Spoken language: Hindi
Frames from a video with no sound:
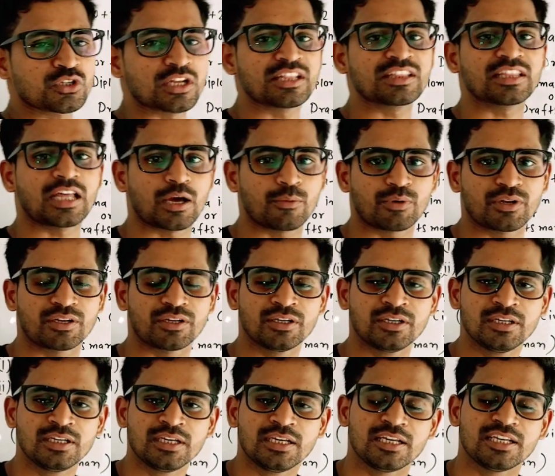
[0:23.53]
सौ संतावन
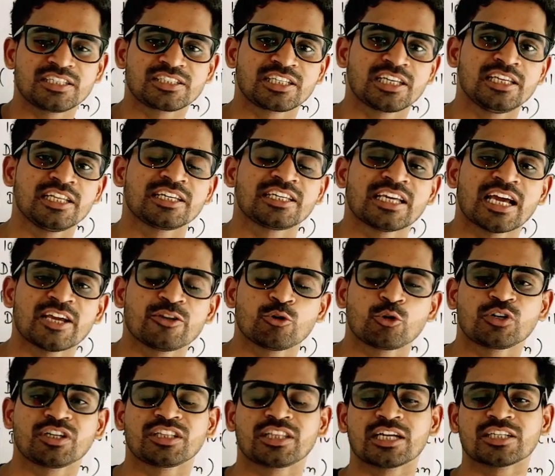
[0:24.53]
इसके लिए क्या
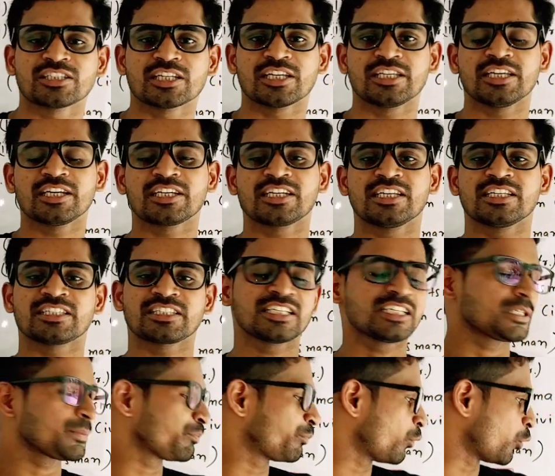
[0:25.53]
योग्यता चाहिए किस
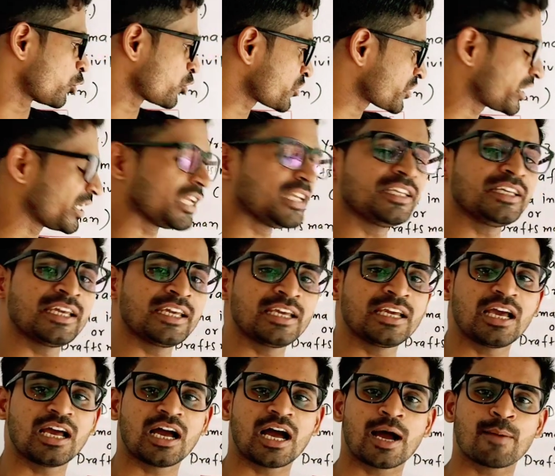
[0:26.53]
किस पोस्ट के
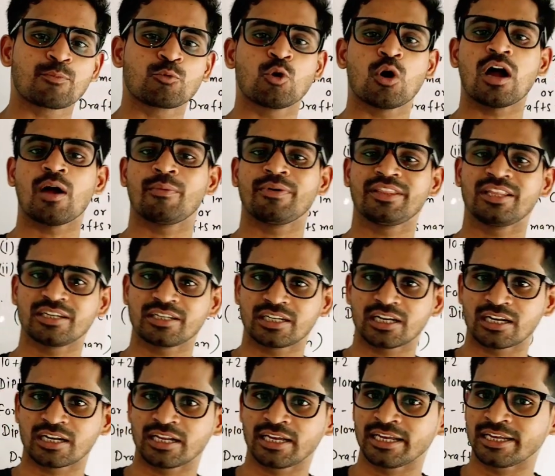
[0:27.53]
लिए आपको आवेदन
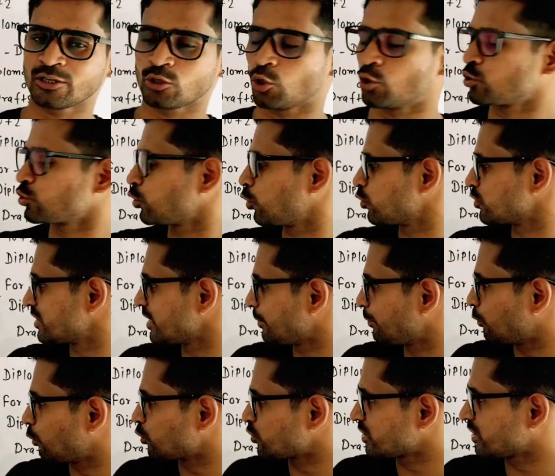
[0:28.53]
करना है कौन कौन
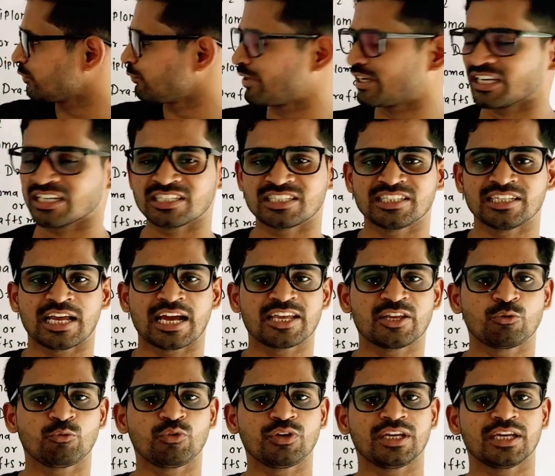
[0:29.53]
से पोस्ट की वैकेंसी
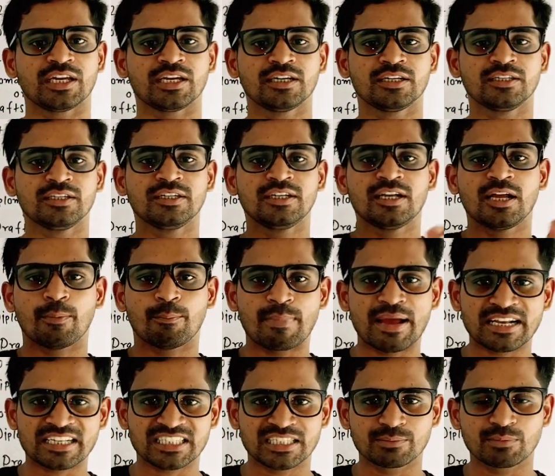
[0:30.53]
आई हुई है
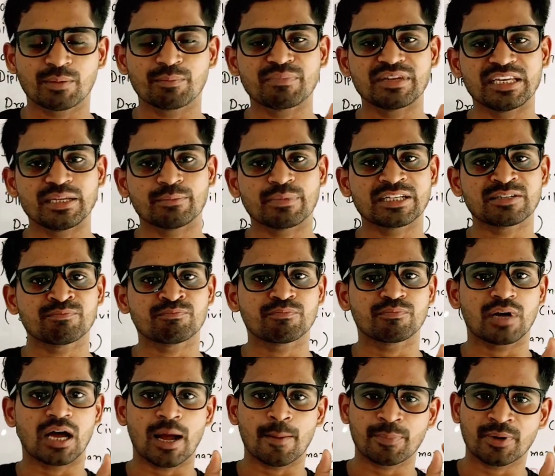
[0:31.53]
मैक्सिमम मिनिमम
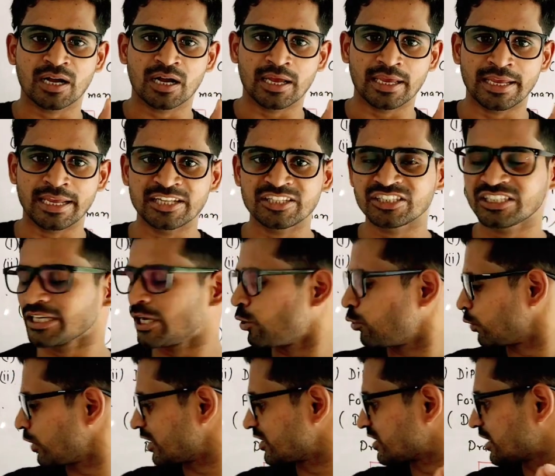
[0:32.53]
आपका एज क्या
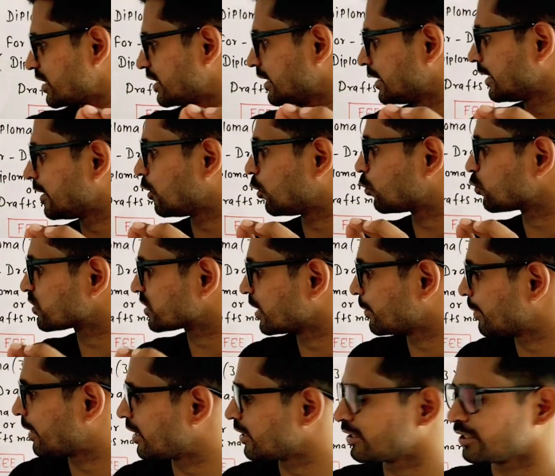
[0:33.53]
होना चाहिए
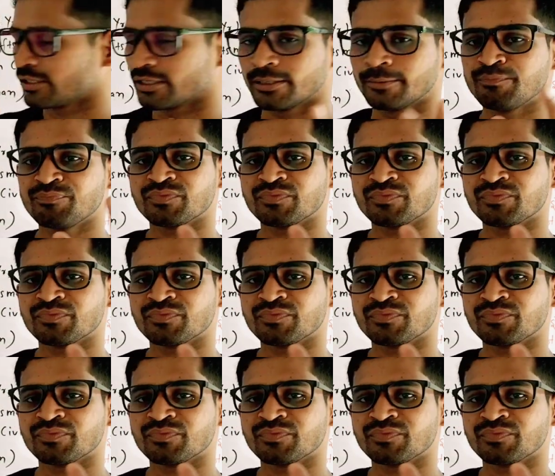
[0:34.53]
उसके बाद